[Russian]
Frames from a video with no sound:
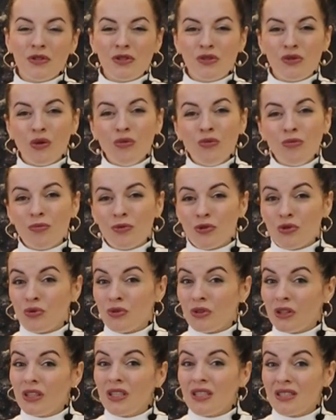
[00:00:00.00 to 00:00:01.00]
по-злому
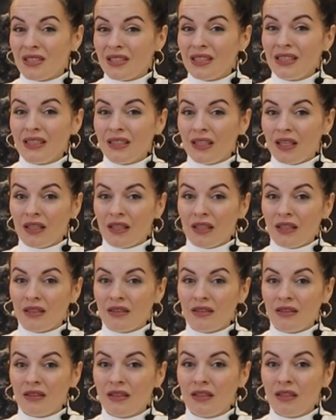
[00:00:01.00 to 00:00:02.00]
пошутила санитарка.
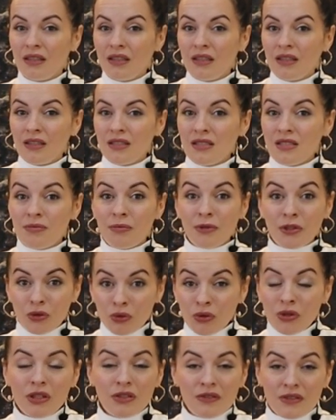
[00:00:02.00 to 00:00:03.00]

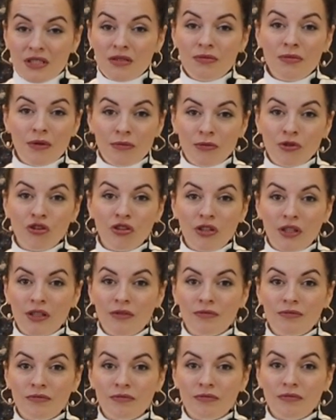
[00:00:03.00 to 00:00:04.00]
Смотрю я на вас,
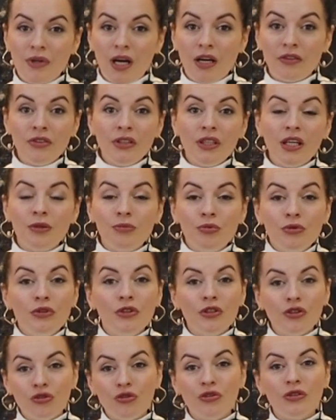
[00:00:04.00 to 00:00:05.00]
мамочка, а вы как
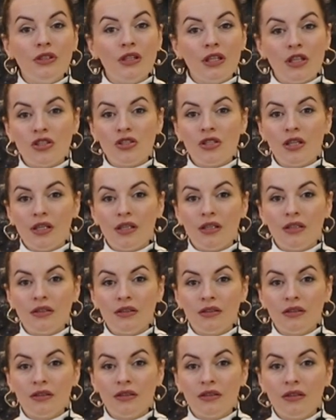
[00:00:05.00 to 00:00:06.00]
будто еще не рожали.
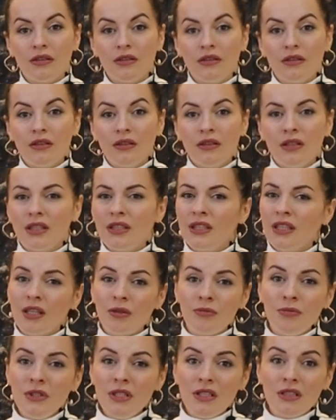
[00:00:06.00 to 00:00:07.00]
Я так
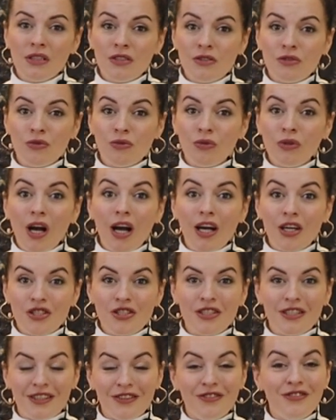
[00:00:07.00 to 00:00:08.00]
обиделась, ну как
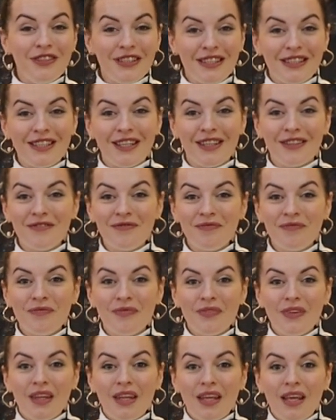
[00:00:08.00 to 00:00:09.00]
же, не видно.
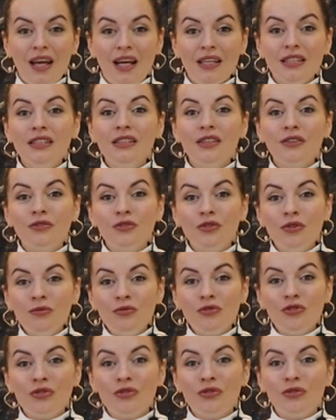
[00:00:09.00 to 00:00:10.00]
А дело в
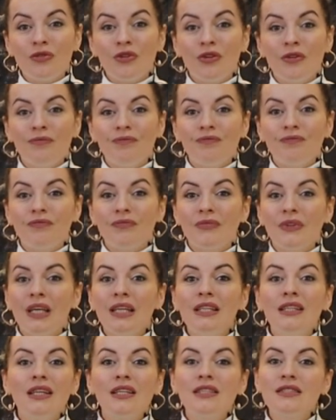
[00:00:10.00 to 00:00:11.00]
том, что
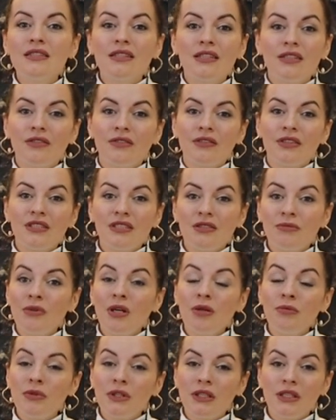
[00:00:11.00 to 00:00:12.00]
я не оценивала
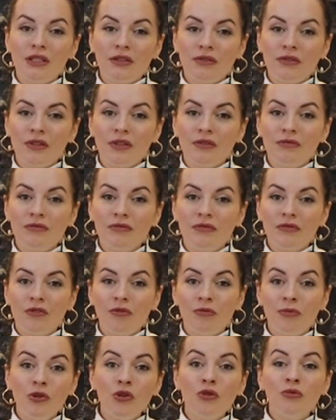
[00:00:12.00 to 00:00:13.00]
себя объективно.
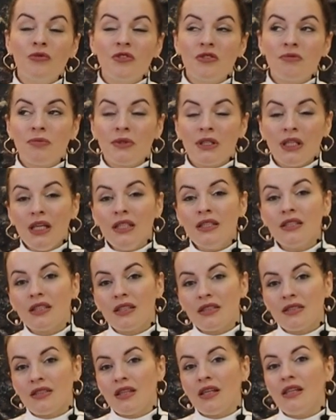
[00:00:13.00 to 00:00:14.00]
В моем восприятии
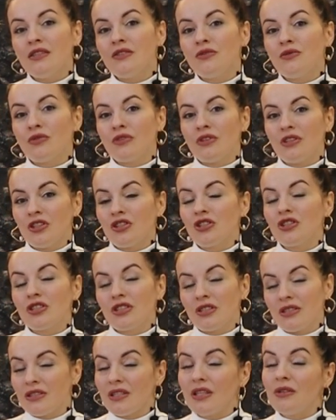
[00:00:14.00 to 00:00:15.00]
остались все те же
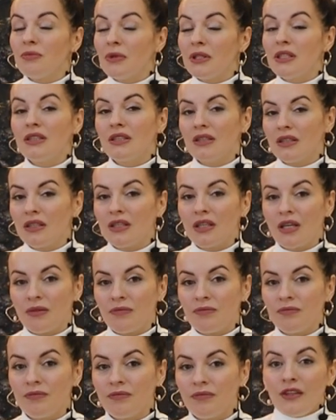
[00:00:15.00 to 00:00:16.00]
65
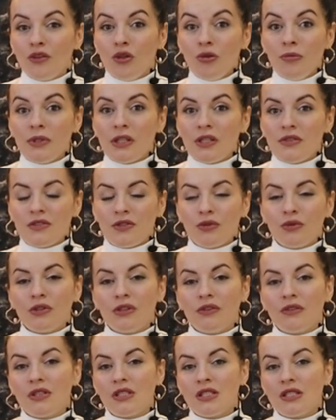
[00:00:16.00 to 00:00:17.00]
килограмм. Дома я стою
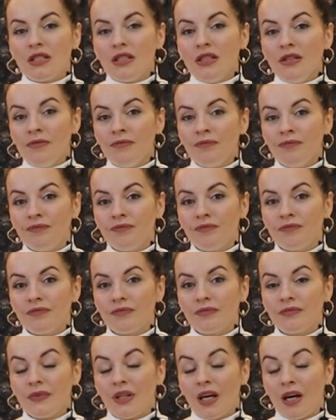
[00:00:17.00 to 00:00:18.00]
на весы,
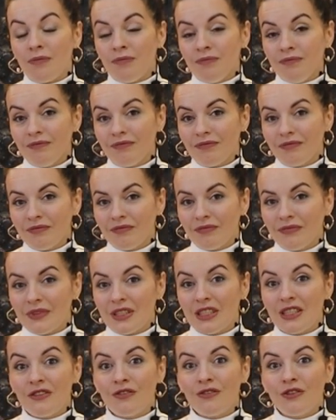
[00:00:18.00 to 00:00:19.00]
там
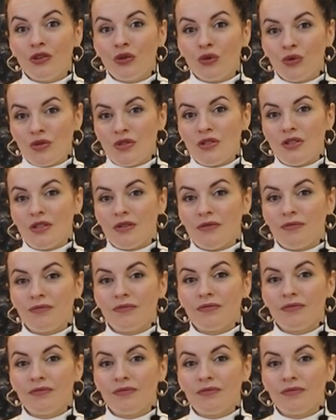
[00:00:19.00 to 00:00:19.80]
90.